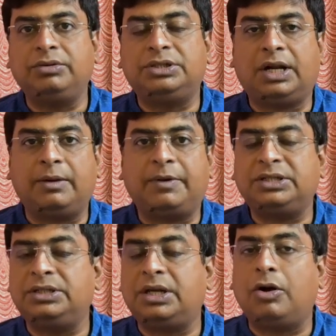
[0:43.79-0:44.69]
এখন
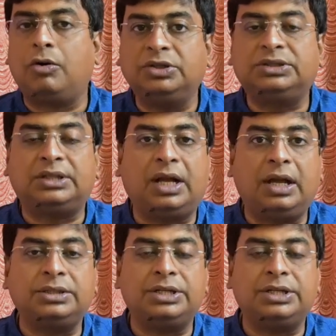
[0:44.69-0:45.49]
চারপাশে যা অবস্থা